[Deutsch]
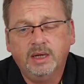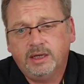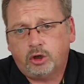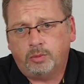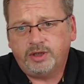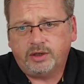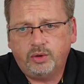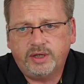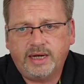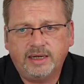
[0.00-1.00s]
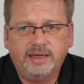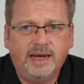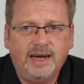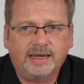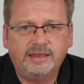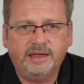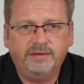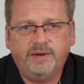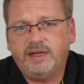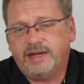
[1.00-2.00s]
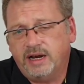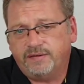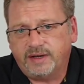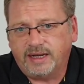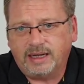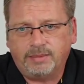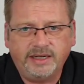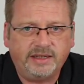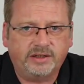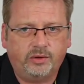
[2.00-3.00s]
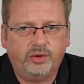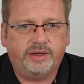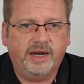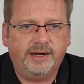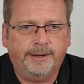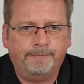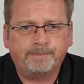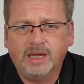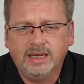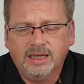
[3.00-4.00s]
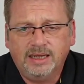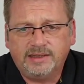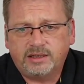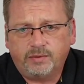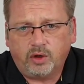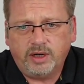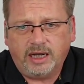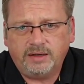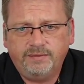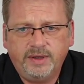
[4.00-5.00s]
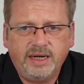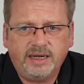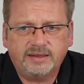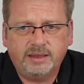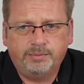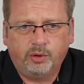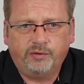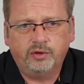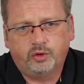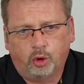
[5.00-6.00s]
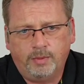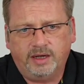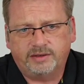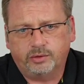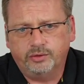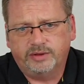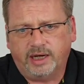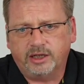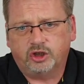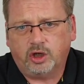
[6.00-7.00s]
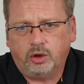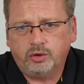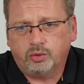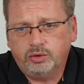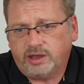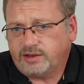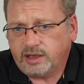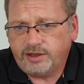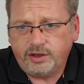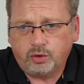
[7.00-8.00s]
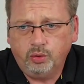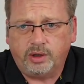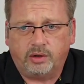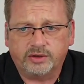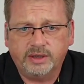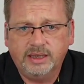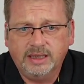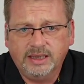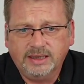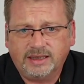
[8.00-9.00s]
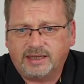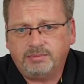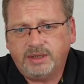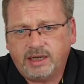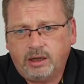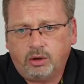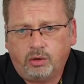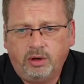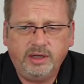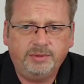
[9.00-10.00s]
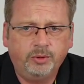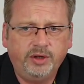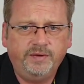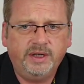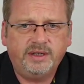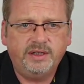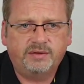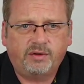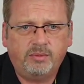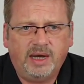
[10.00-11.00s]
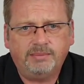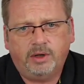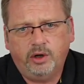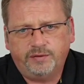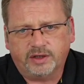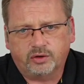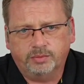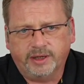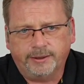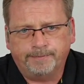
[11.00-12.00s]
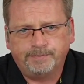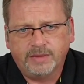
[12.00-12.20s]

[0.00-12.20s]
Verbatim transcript: Den komme ich natürlich gerne nach, denn wenn ich helfen kann, dann mache ich das natürlich gerne. Letzte Woche hatten wir ja das Depot von Thomas uns angeschaut und das sah richtig gut aus. Das hat mich dann auch ordentlich motiviert, dieses Format mal öfters zu bringen.